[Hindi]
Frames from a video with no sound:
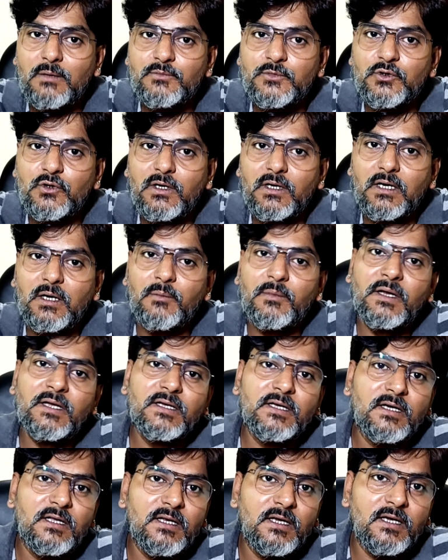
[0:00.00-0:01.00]
आप जो है
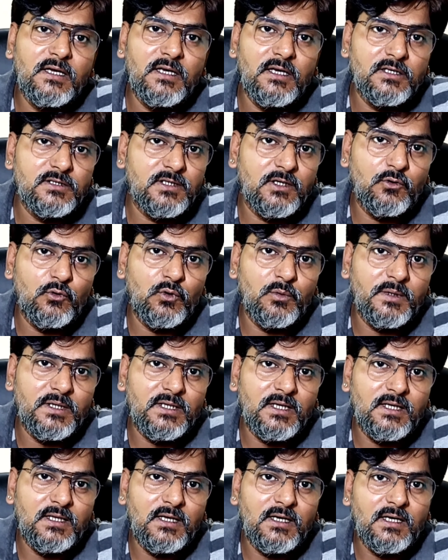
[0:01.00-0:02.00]
कमेंट करके ये ज़रूर
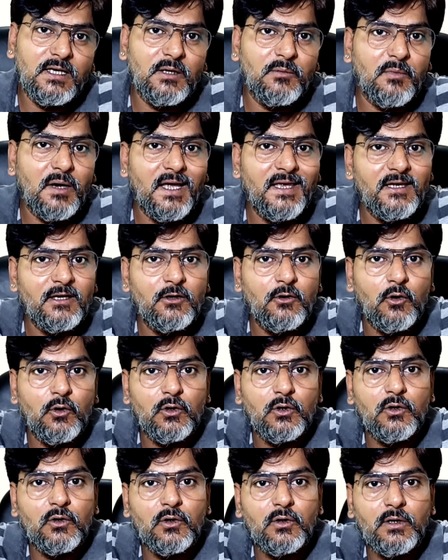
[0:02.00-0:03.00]
बताना कि माइक और